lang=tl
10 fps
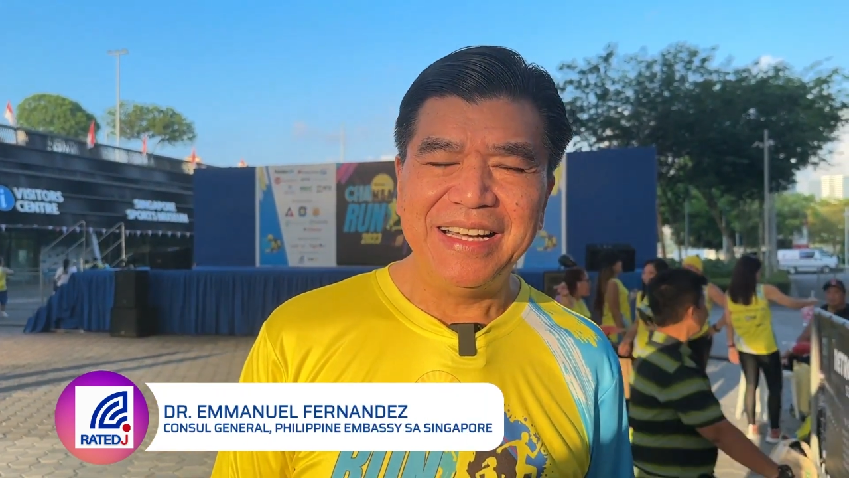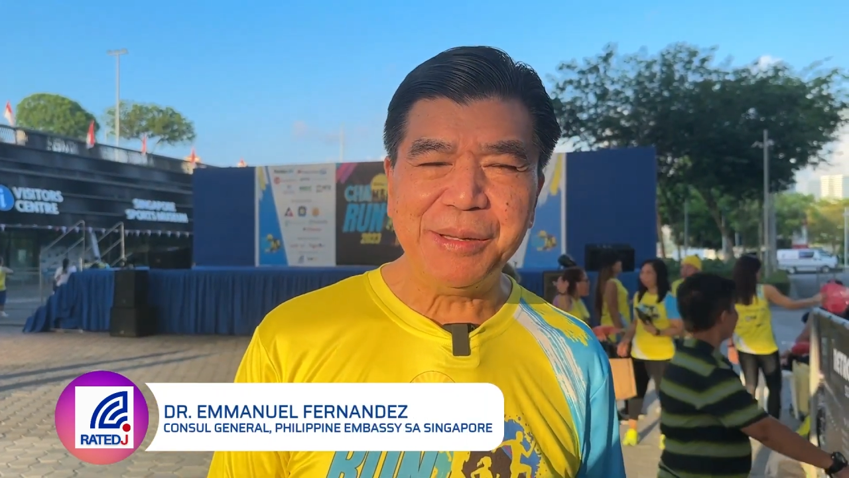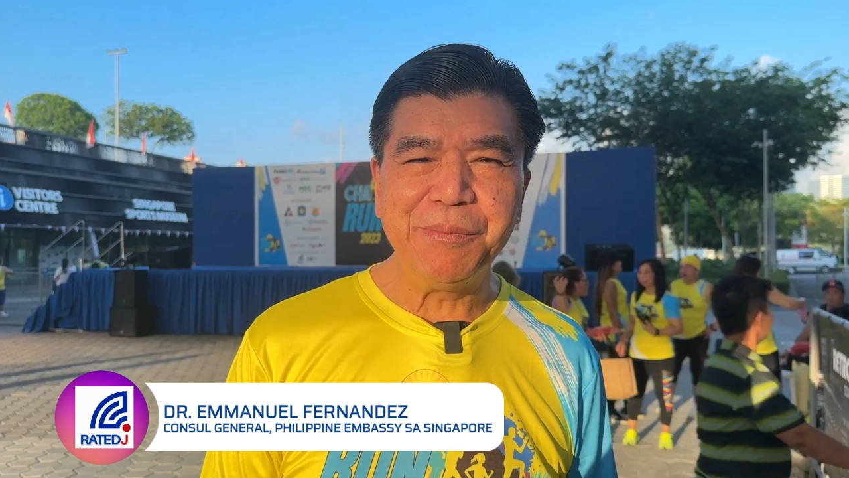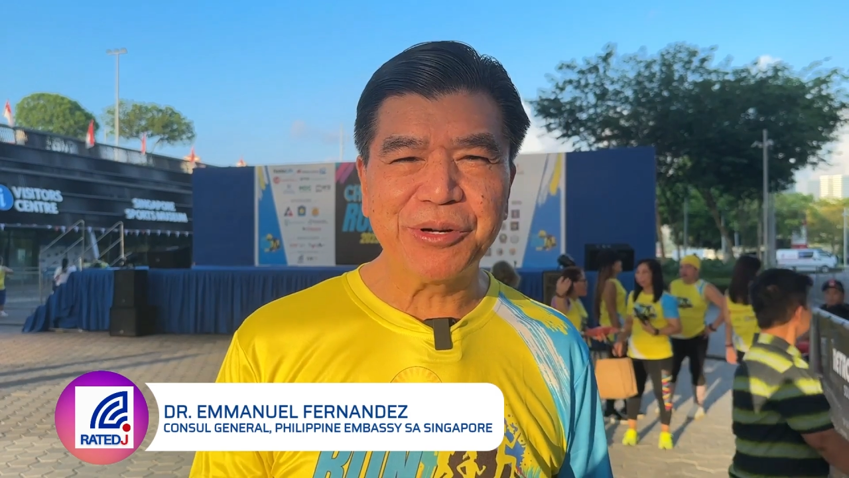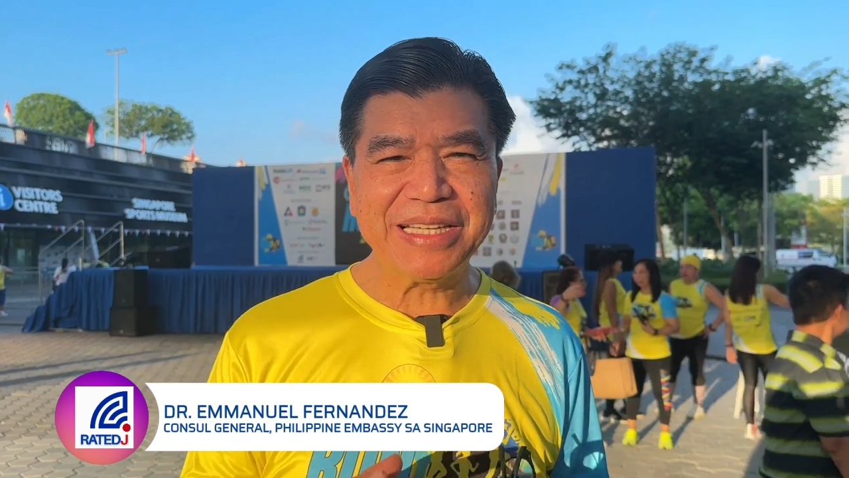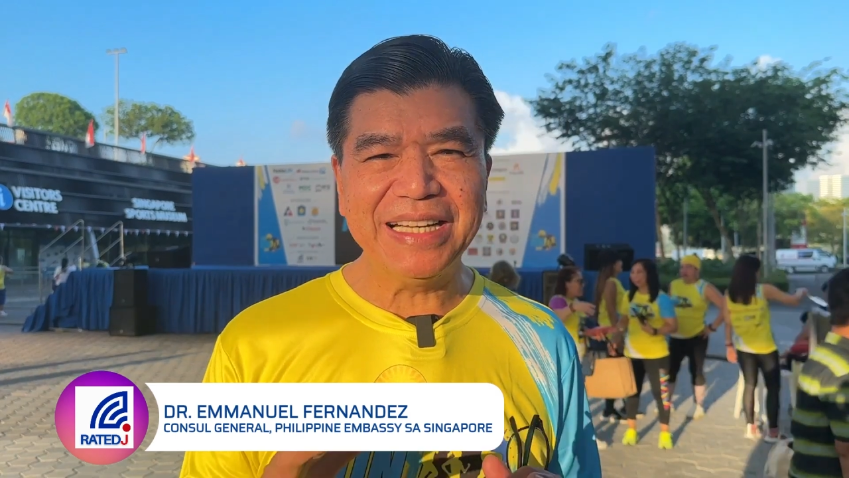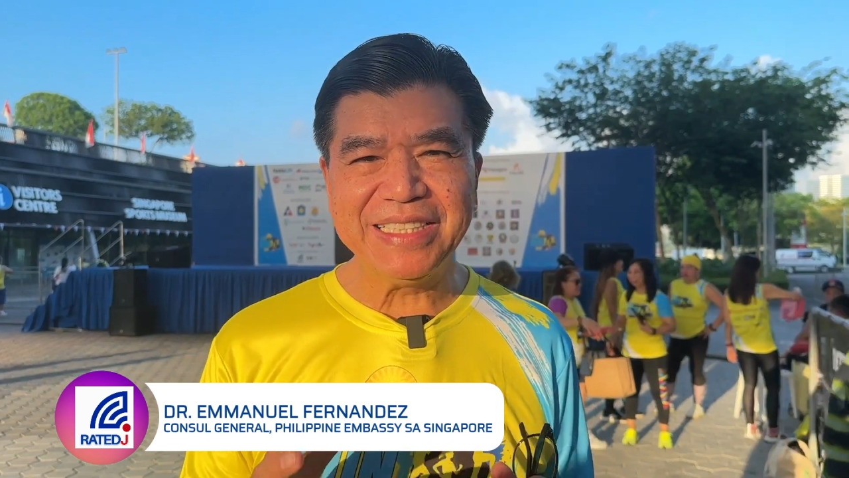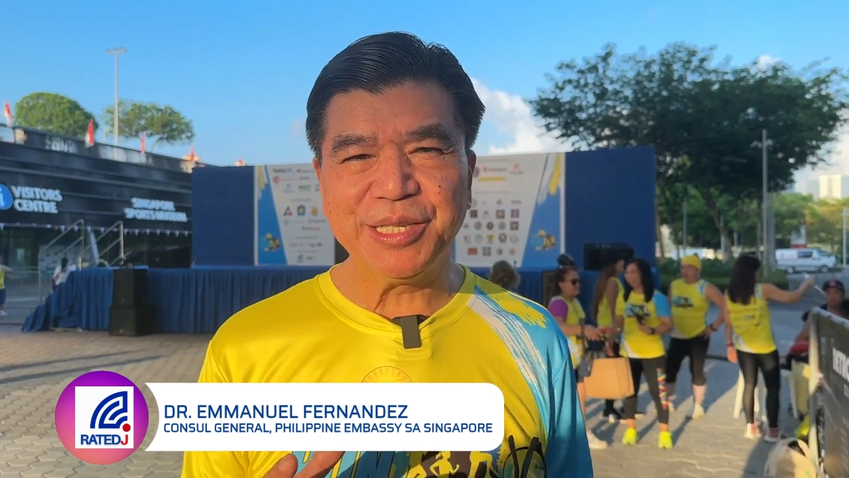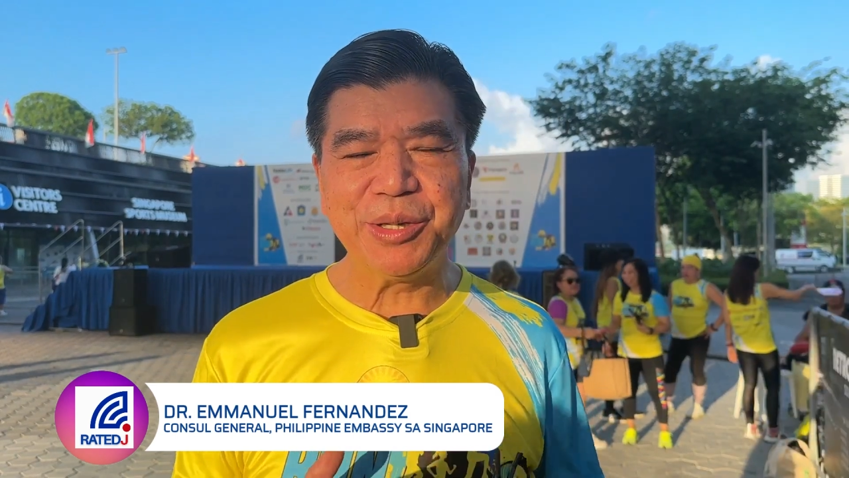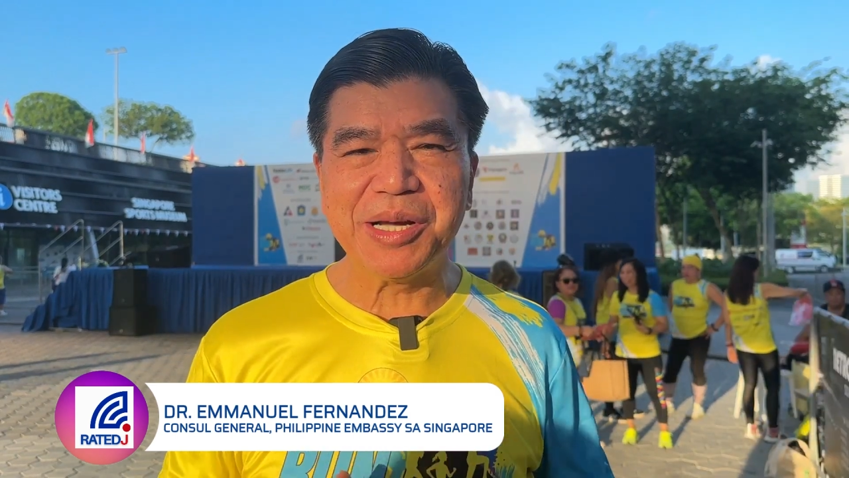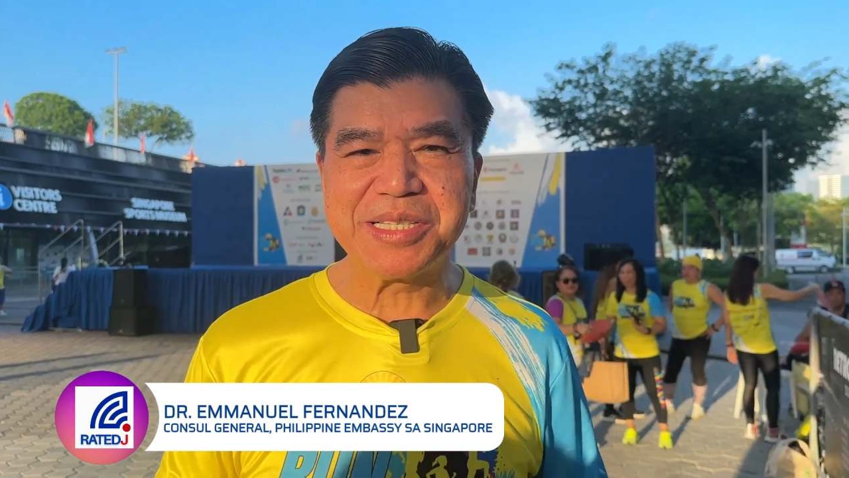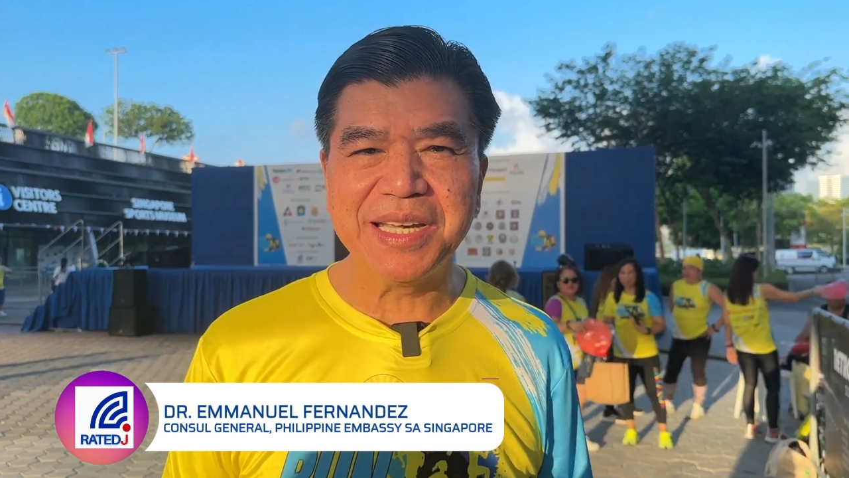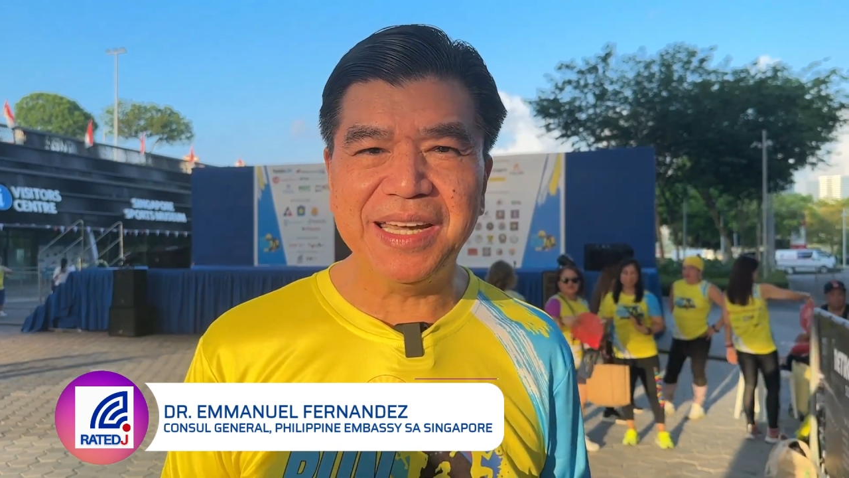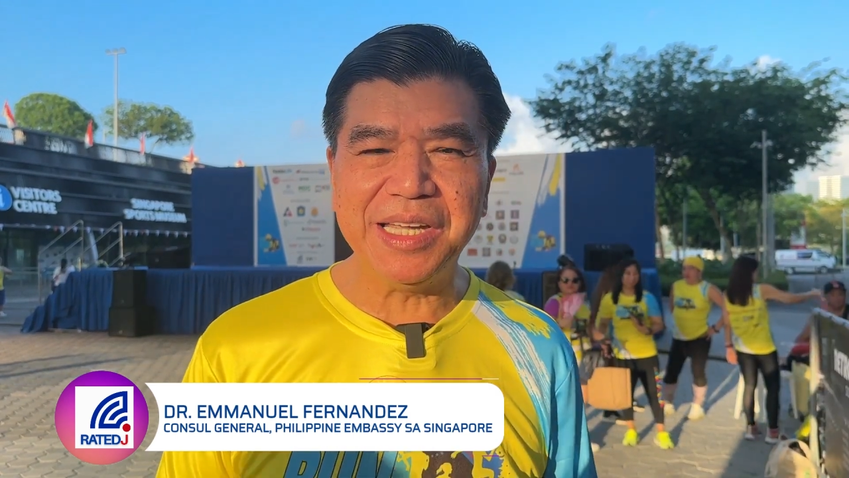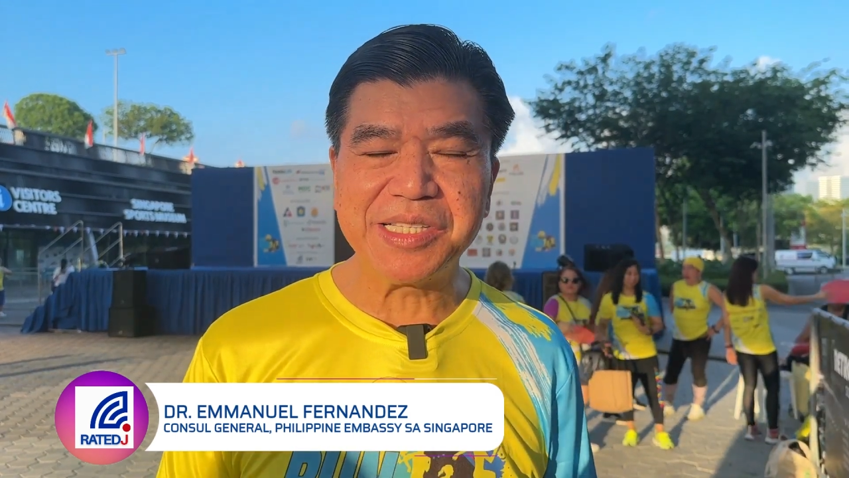importante ito
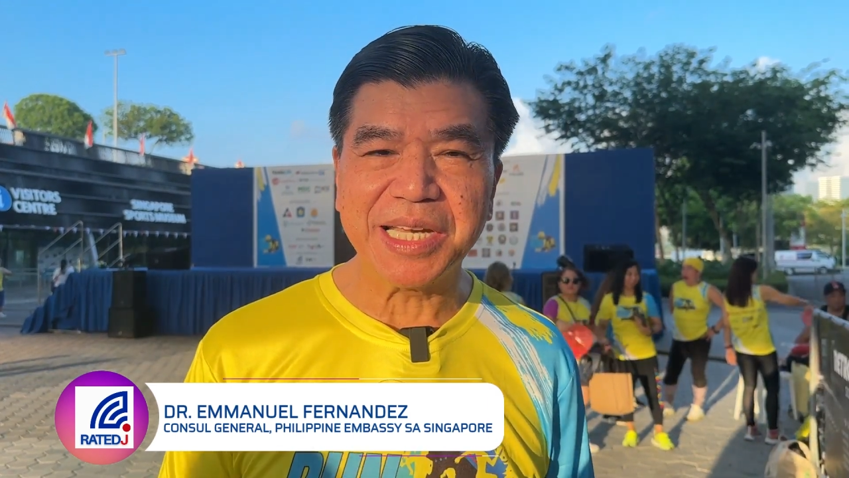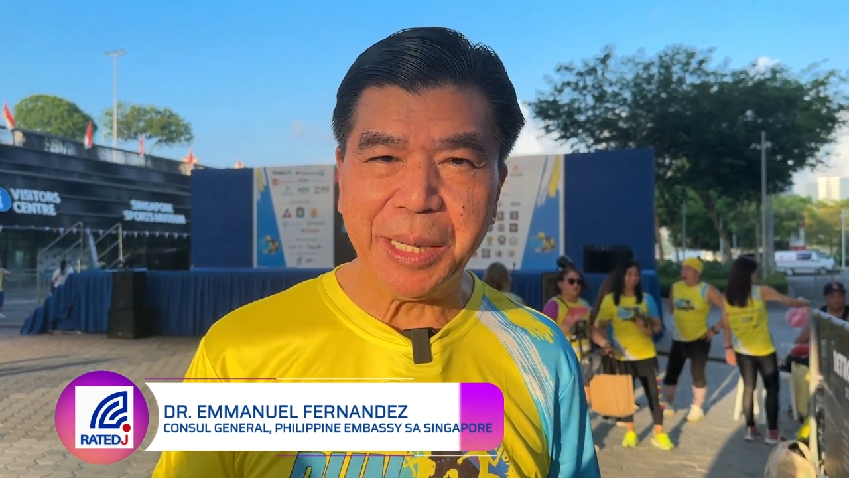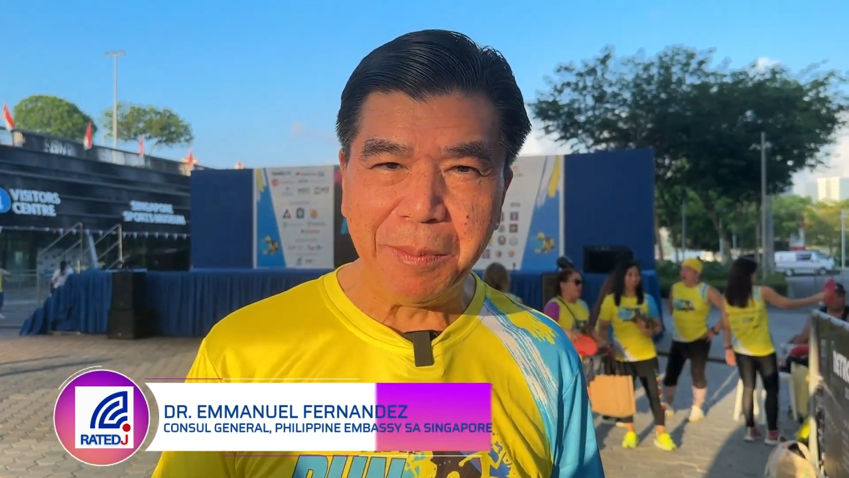kasi it's a